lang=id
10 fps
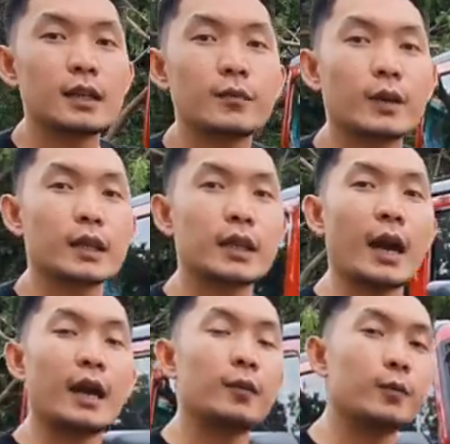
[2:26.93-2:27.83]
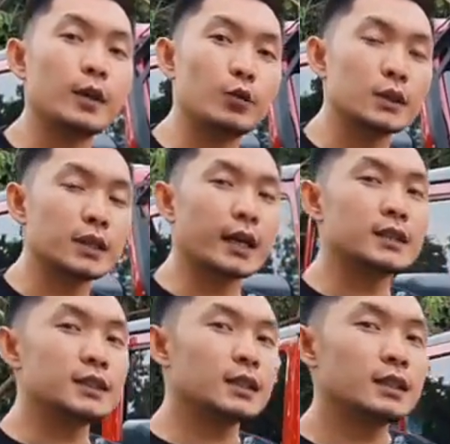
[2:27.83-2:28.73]
lift kitnya IV dua setengah
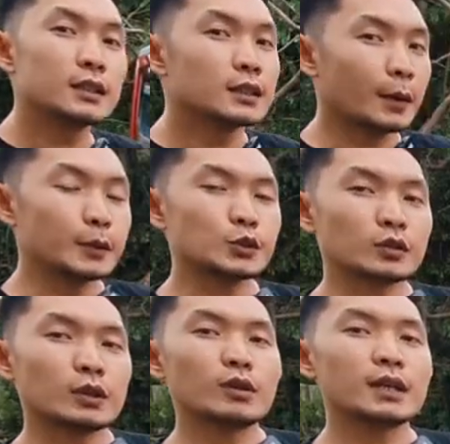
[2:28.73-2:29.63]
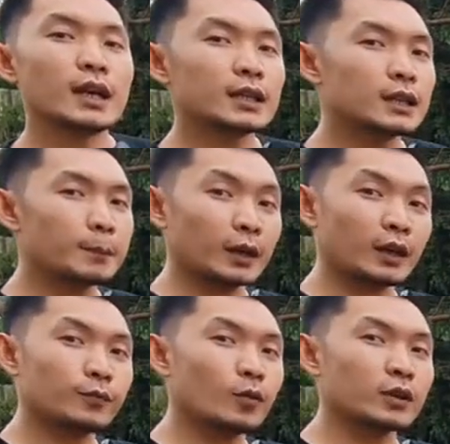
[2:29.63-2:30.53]
inci tapi soknya udah diganti
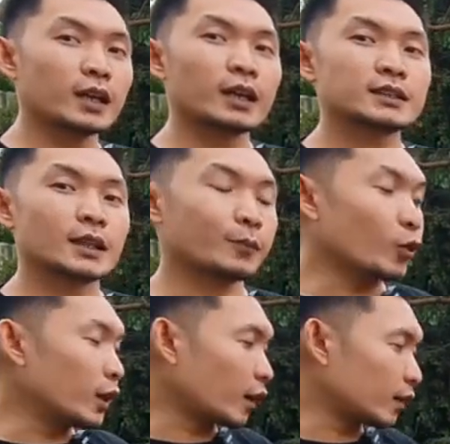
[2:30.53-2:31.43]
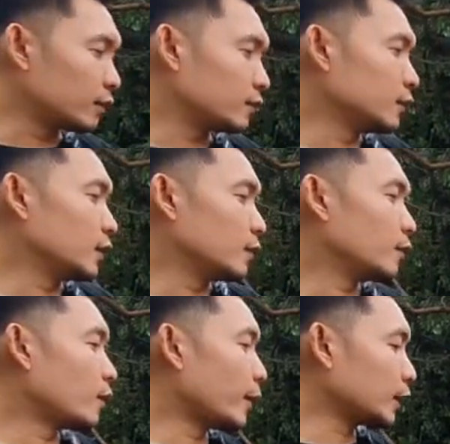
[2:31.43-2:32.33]
pakai fork yang reservoir wih
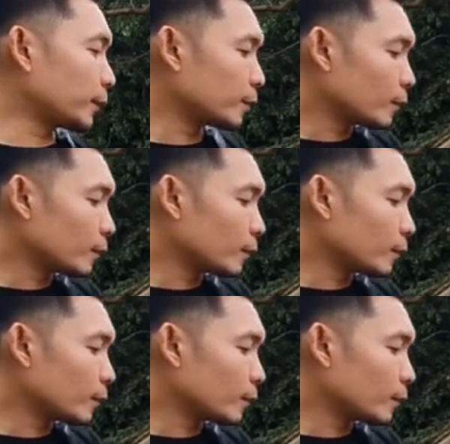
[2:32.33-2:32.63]
udah mantep